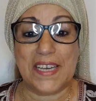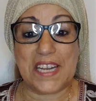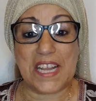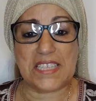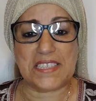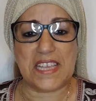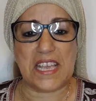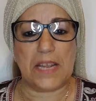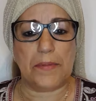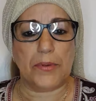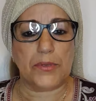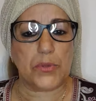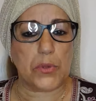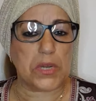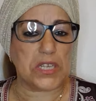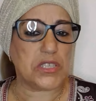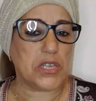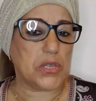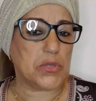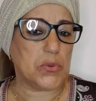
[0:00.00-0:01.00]
راه تيلبس
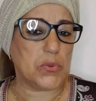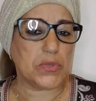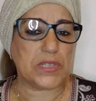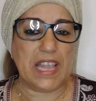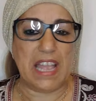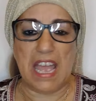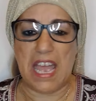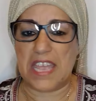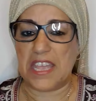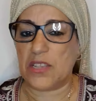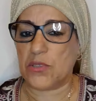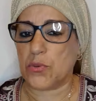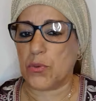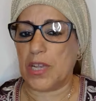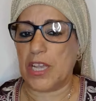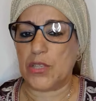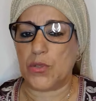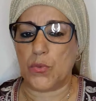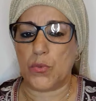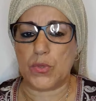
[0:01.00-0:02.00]
وراه تيدوز الحياه
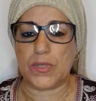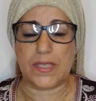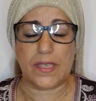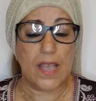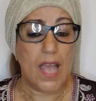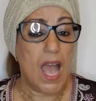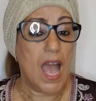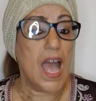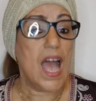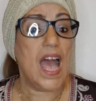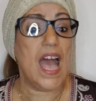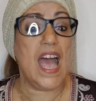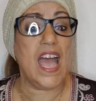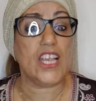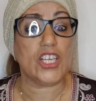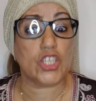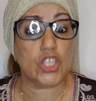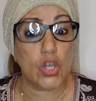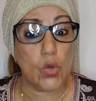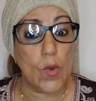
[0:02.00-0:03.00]
وكيدوز
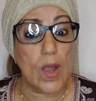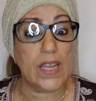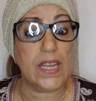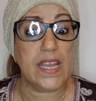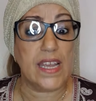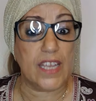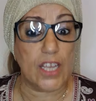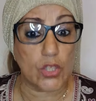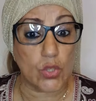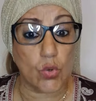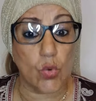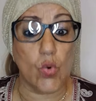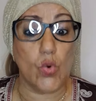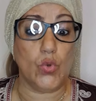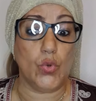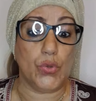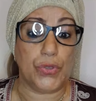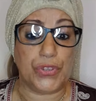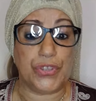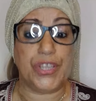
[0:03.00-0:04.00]
اجي اللي
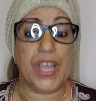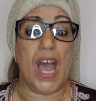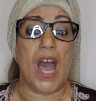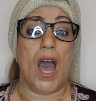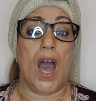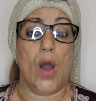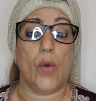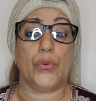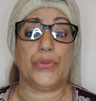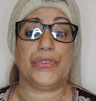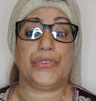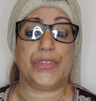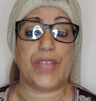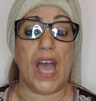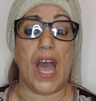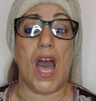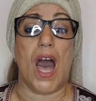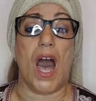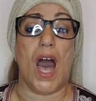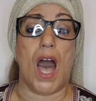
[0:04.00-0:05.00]
كتقولوا داها
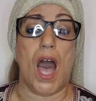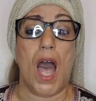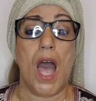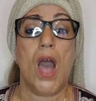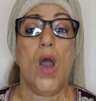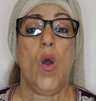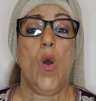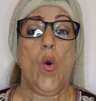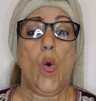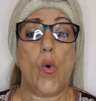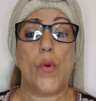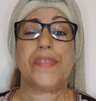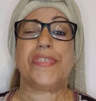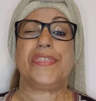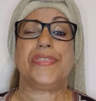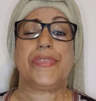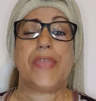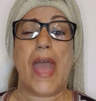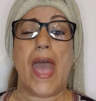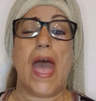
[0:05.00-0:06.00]
وداها
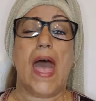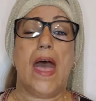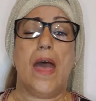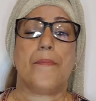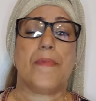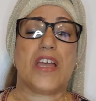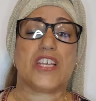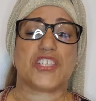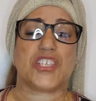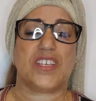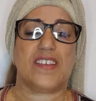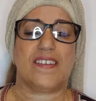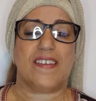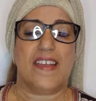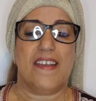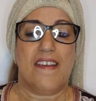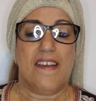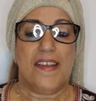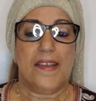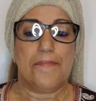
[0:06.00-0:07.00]
وداها ماشي
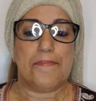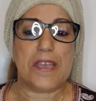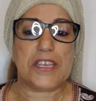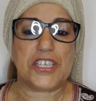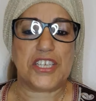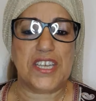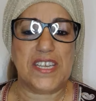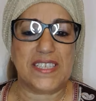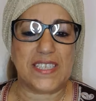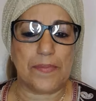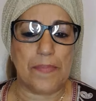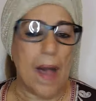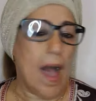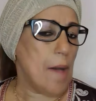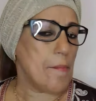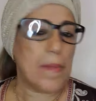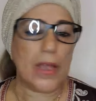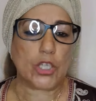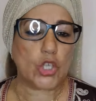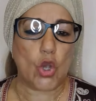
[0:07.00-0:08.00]
ماشي عزبه
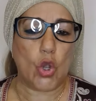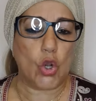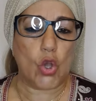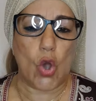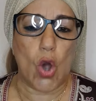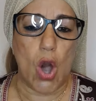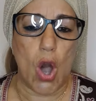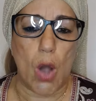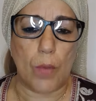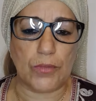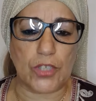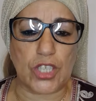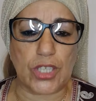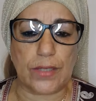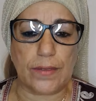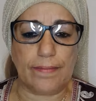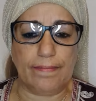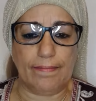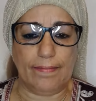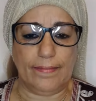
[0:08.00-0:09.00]
ما شغلكمش